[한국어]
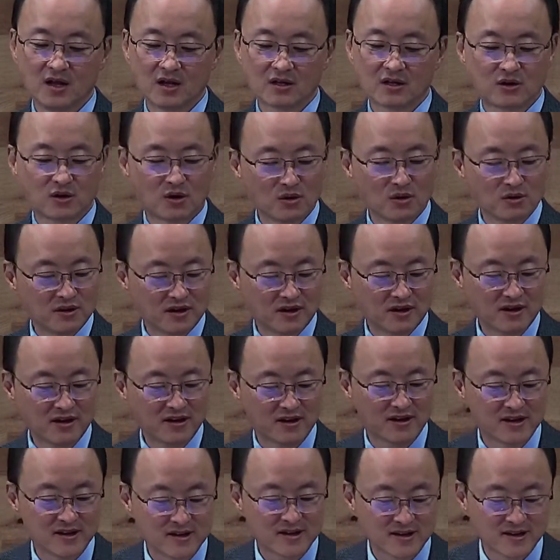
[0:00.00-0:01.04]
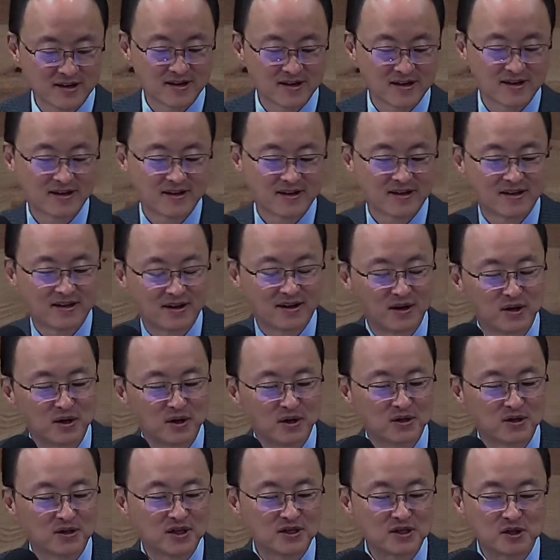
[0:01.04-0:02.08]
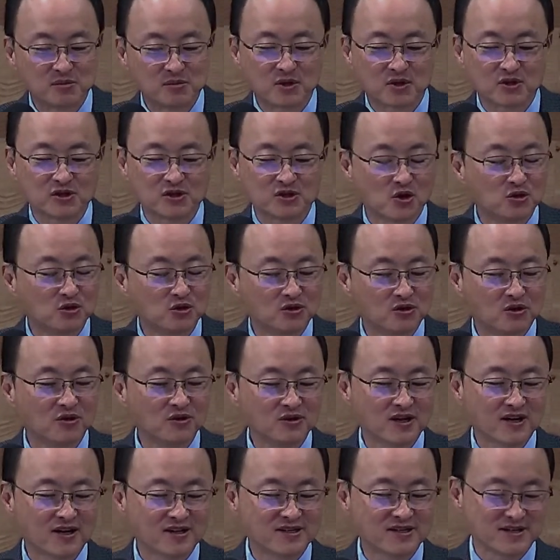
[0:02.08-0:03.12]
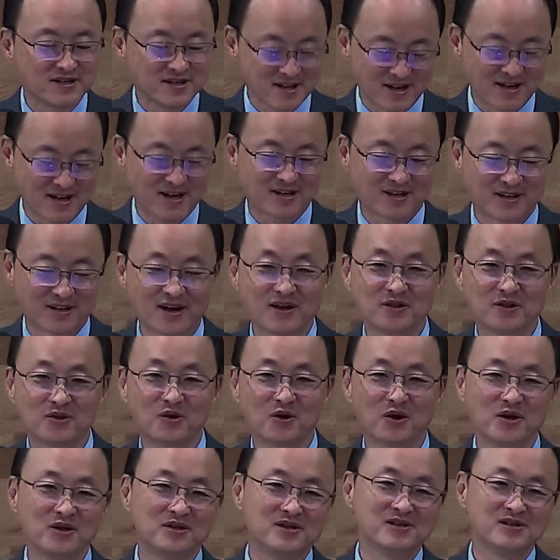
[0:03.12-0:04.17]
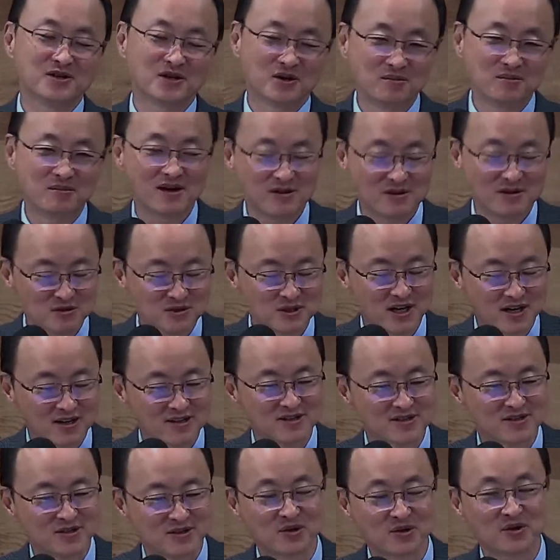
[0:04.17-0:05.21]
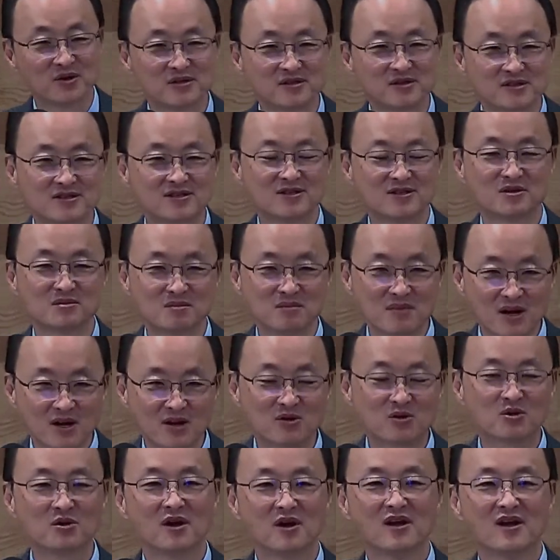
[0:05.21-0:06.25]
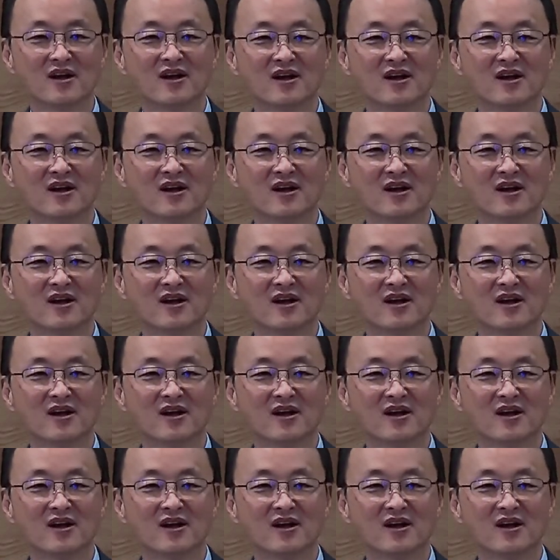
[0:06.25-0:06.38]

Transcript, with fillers: 그런데 어, 예수님도 그래서 덩달아서 야 그래 너희들 정말로 잘했어 너희들 정말로